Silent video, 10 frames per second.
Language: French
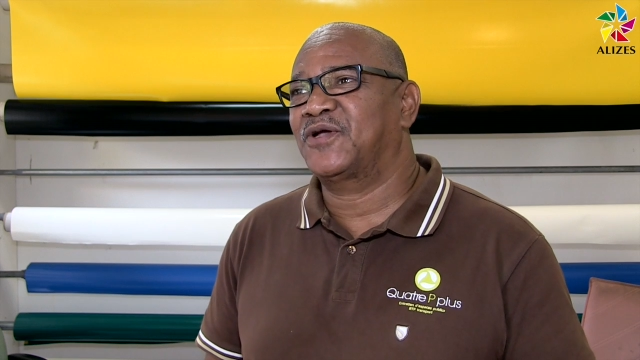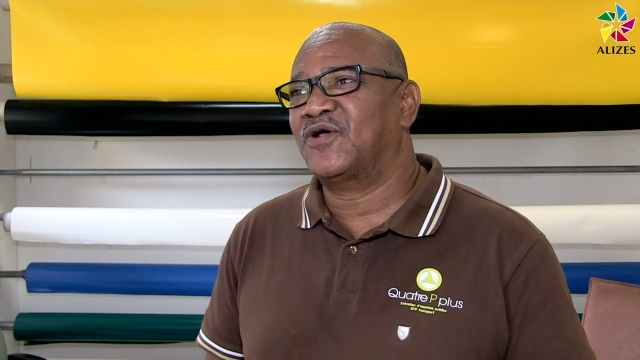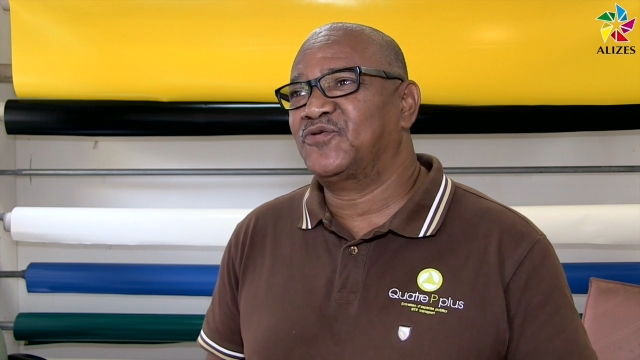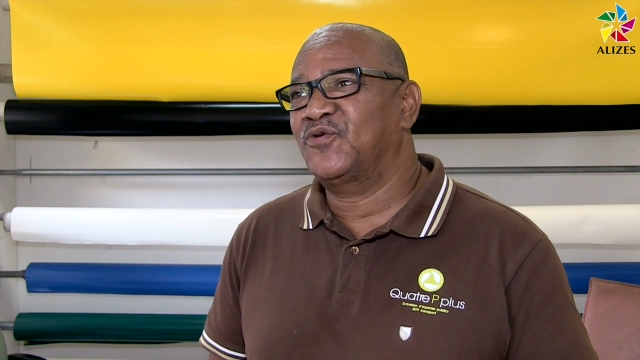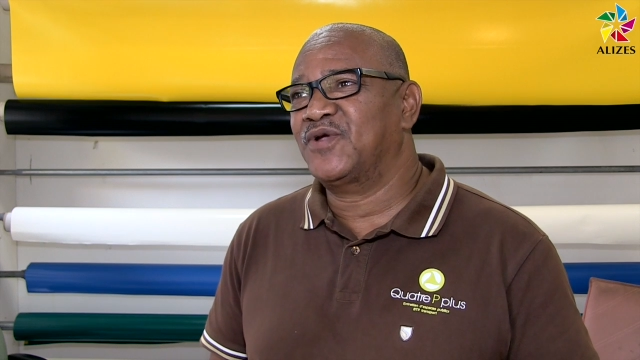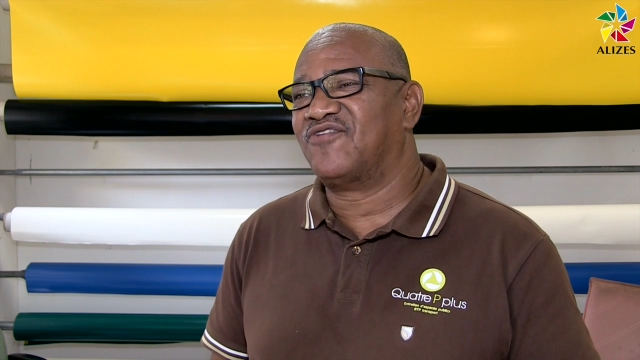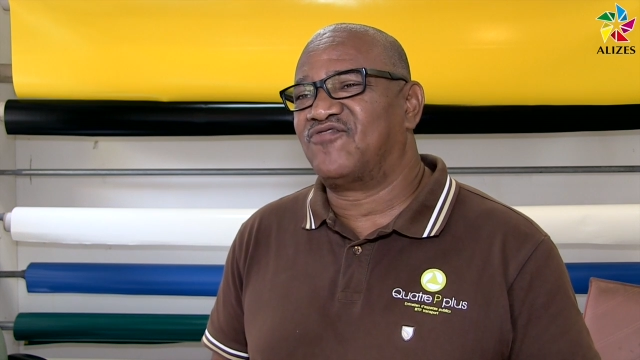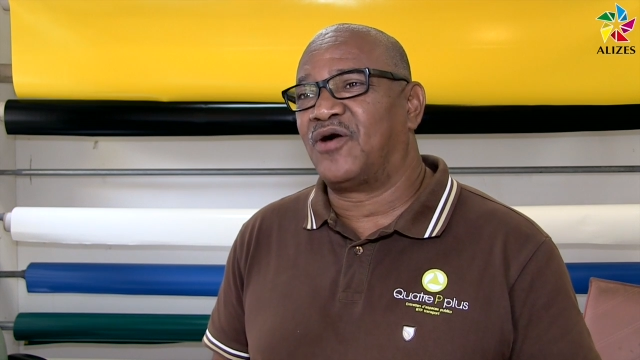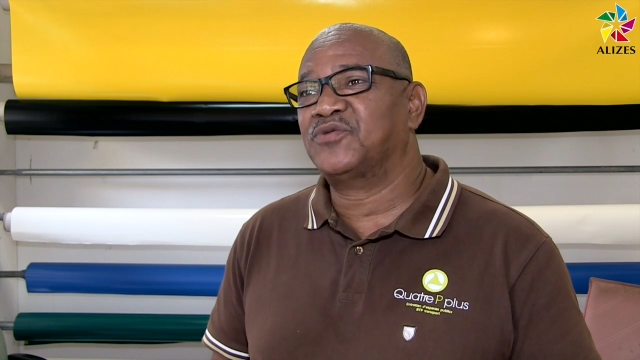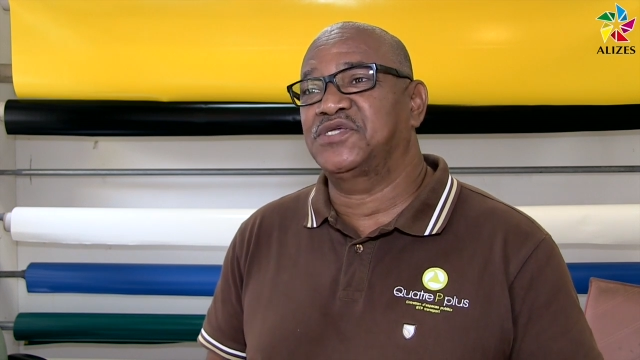de, lui
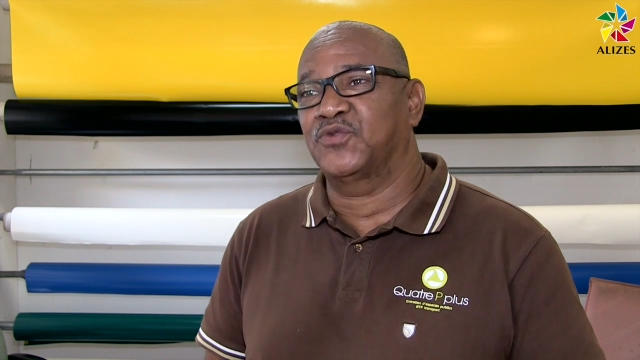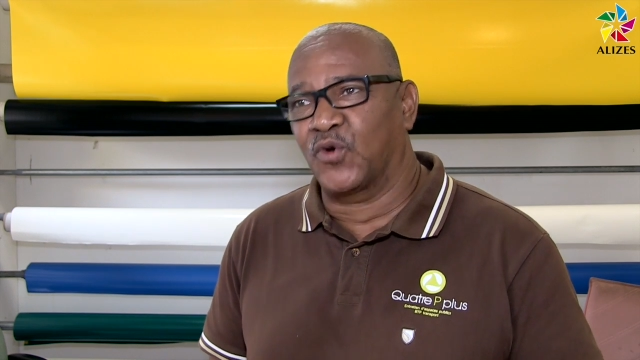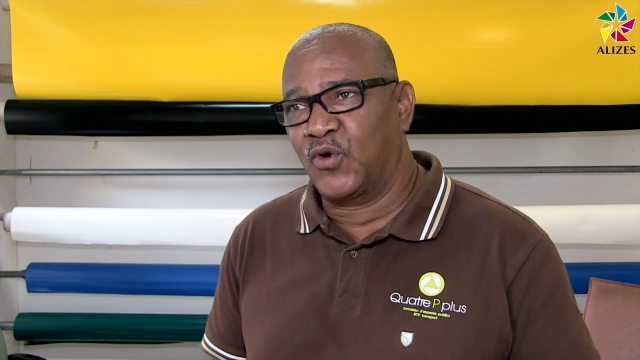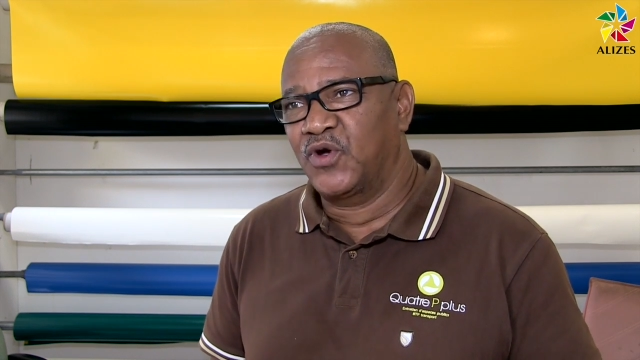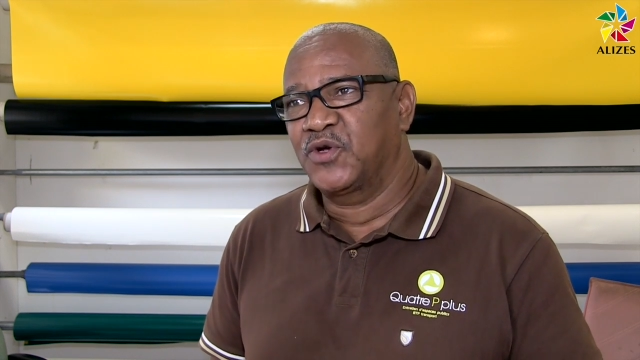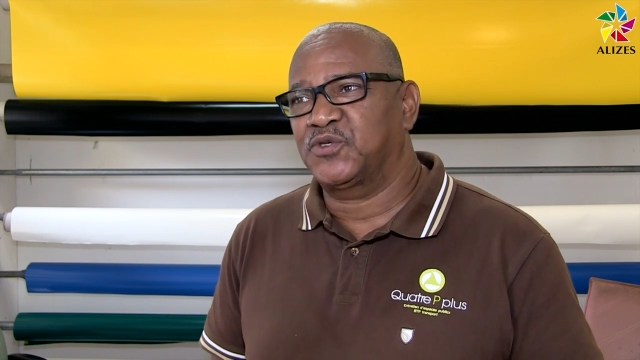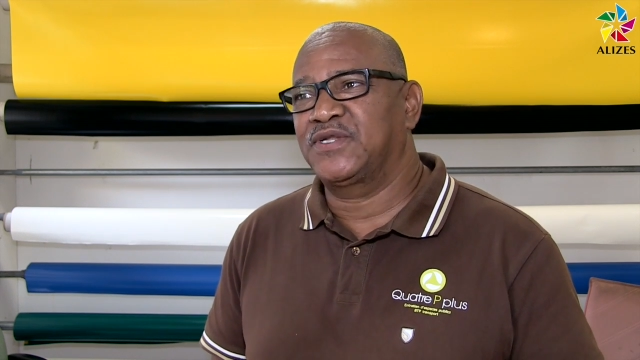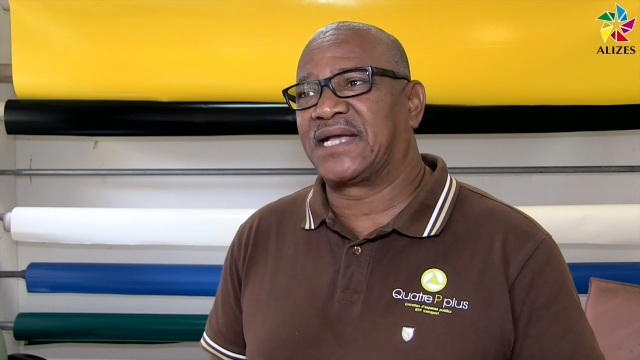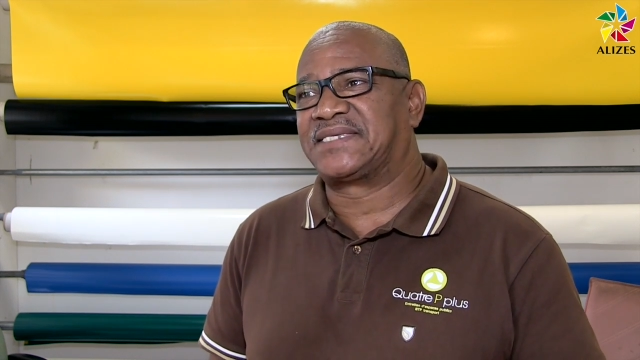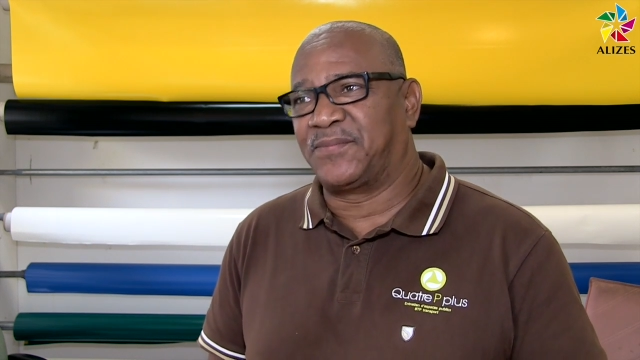avoir dit non, je
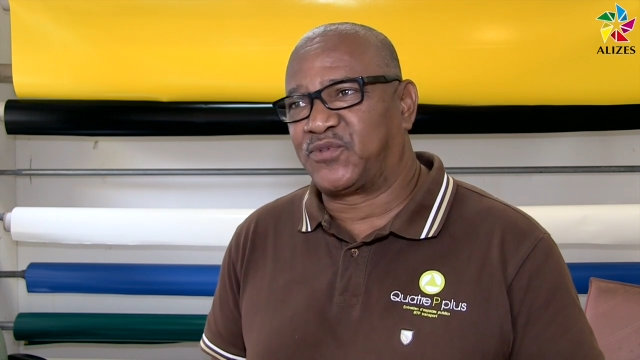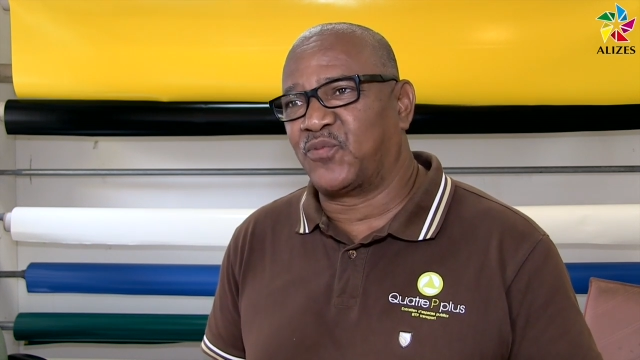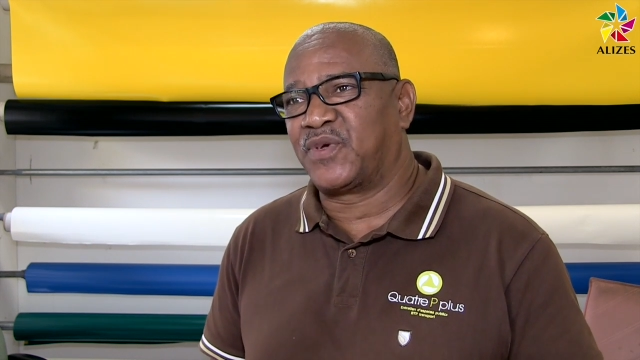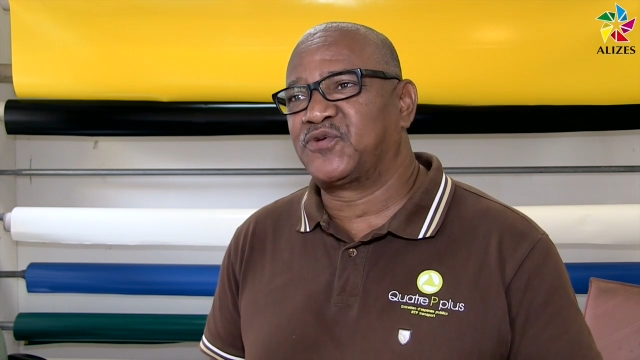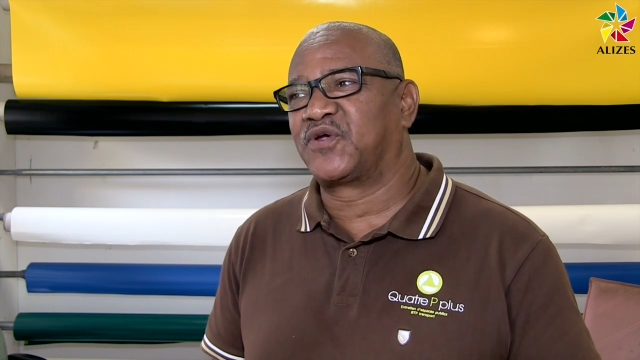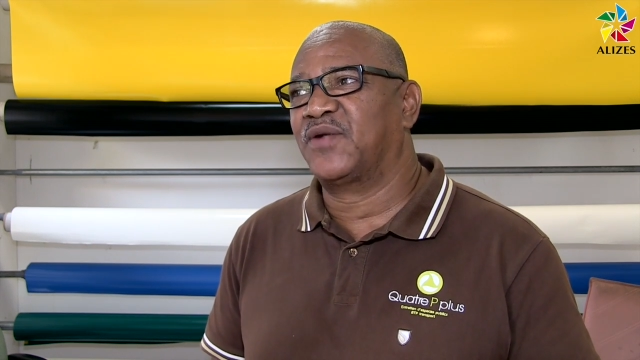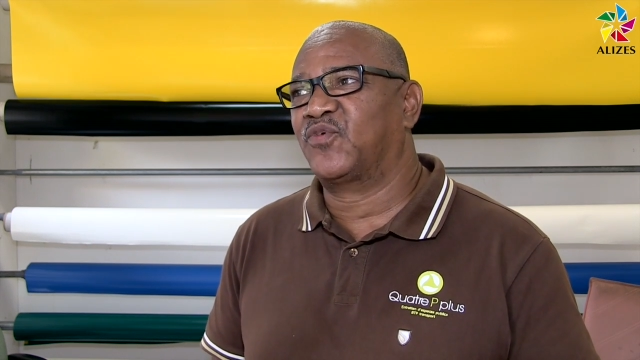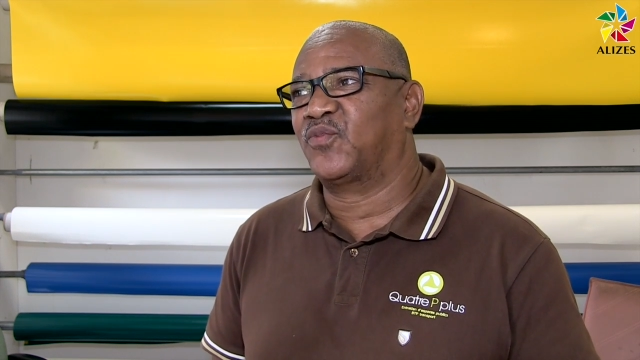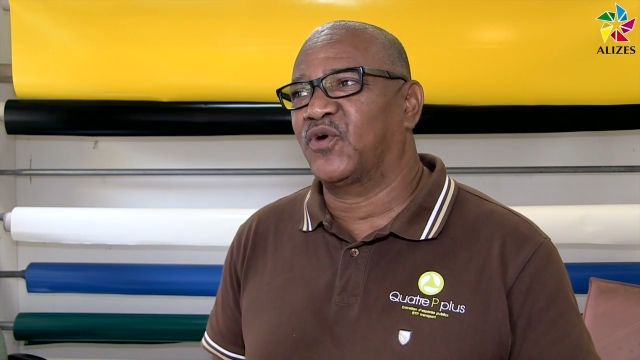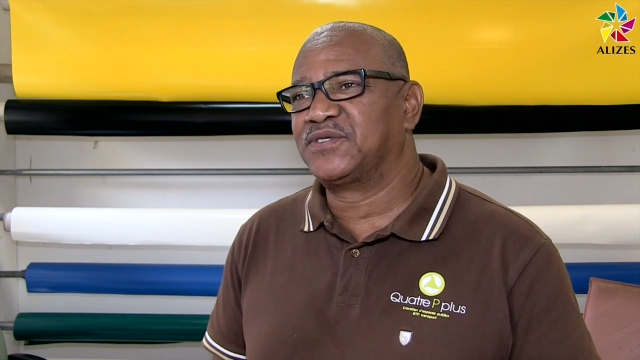n'accepte pas ce qu'elle
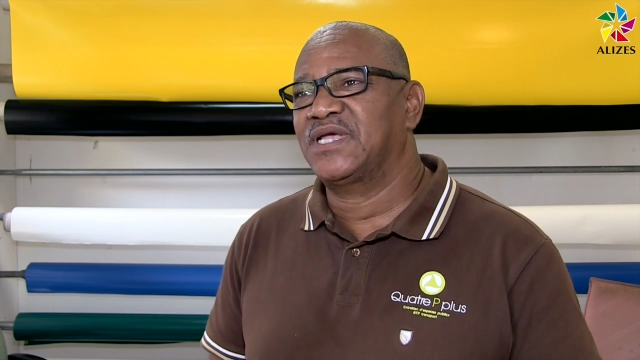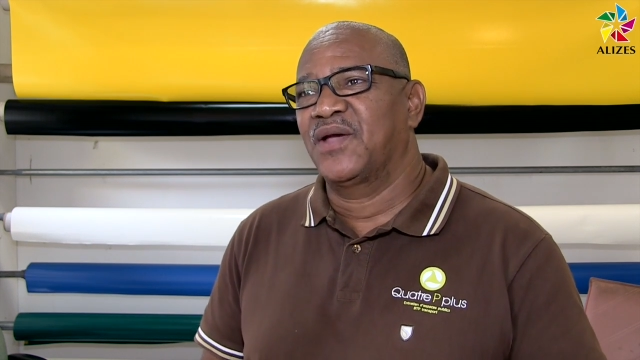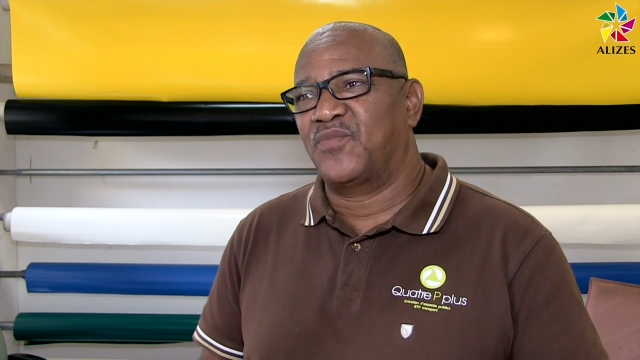propose,